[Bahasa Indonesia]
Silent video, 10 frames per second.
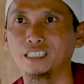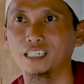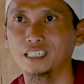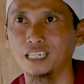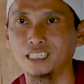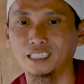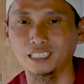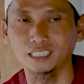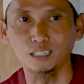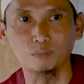Sesaid,
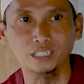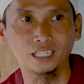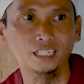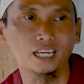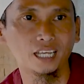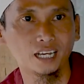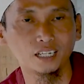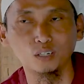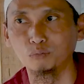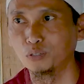Kecamatan
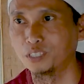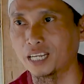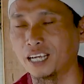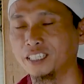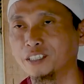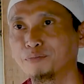Kayangan, Lombok Utara.